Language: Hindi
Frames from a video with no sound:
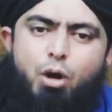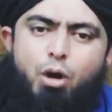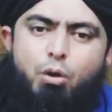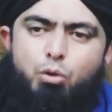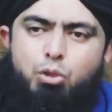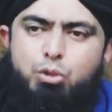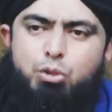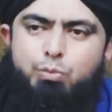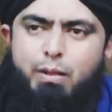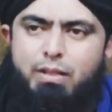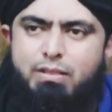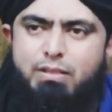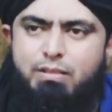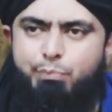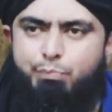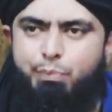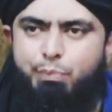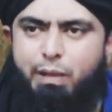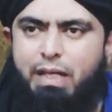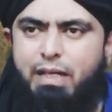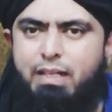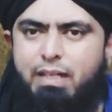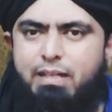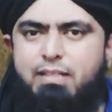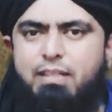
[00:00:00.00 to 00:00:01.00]
और उसमें
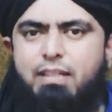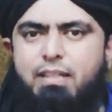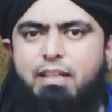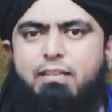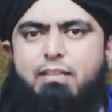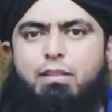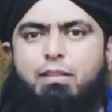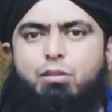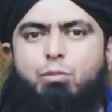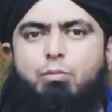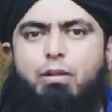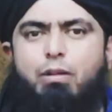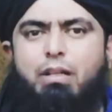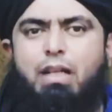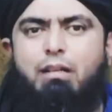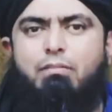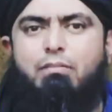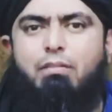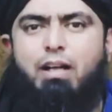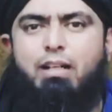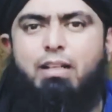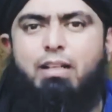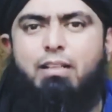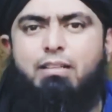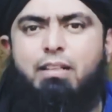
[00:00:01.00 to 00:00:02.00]
प्ली इसी अजत उमर के
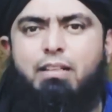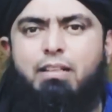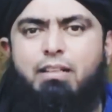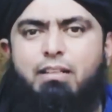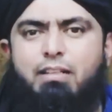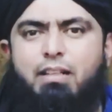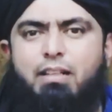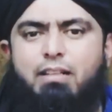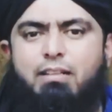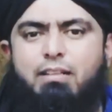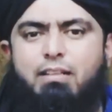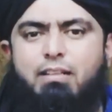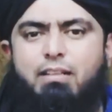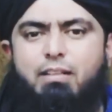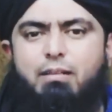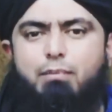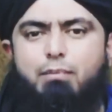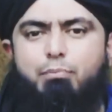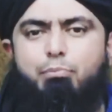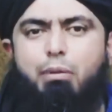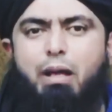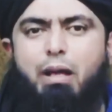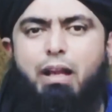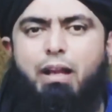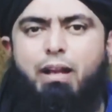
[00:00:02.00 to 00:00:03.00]
वाक्य से ली जाती है
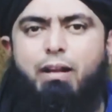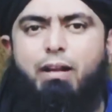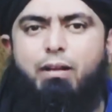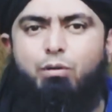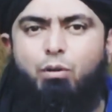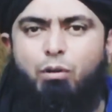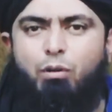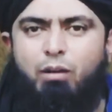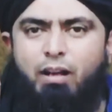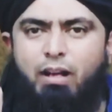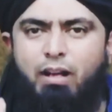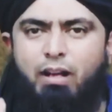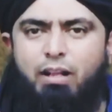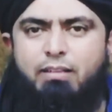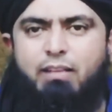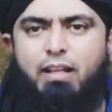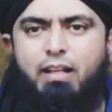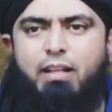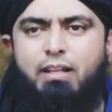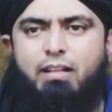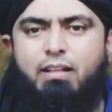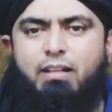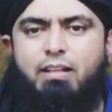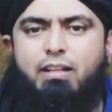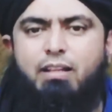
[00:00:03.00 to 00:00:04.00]
बिल्कुल गलत
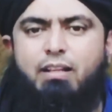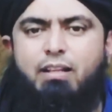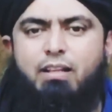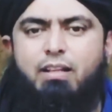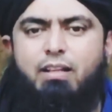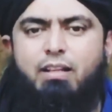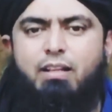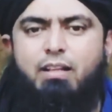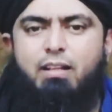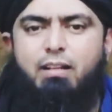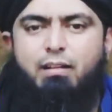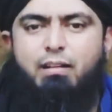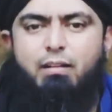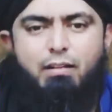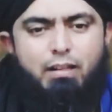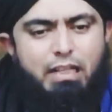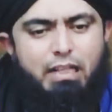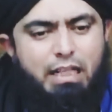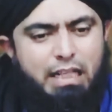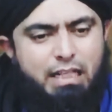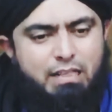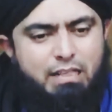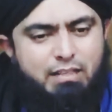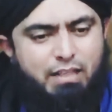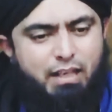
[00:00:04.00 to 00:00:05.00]
है
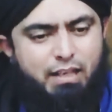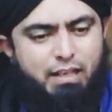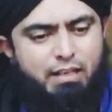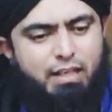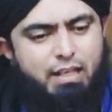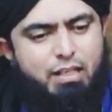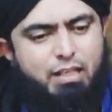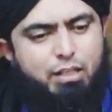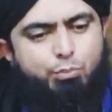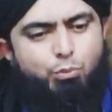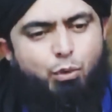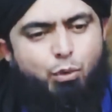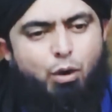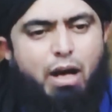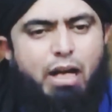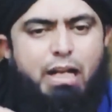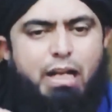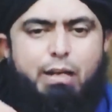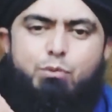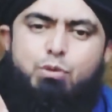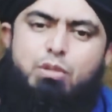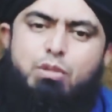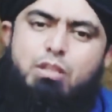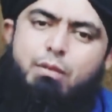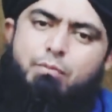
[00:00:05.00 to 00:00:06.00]
इसके अगेंस्ट
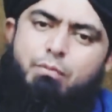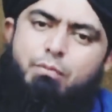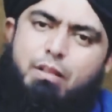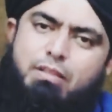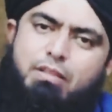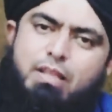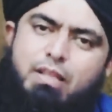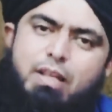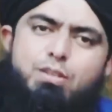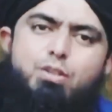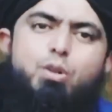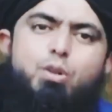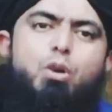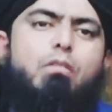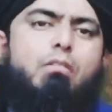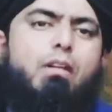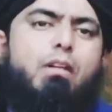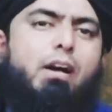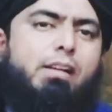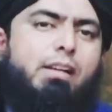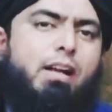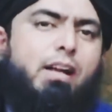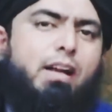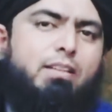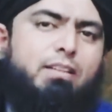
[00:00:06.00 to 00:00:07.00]
बुहारी मुस्लिम में दर्जनों
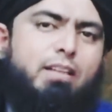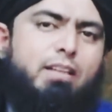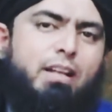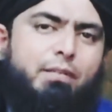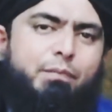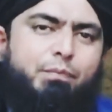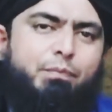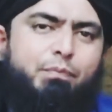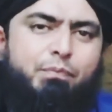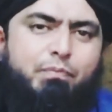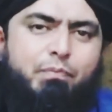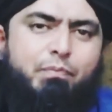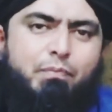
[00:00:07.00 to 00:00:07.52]
वाकत हैं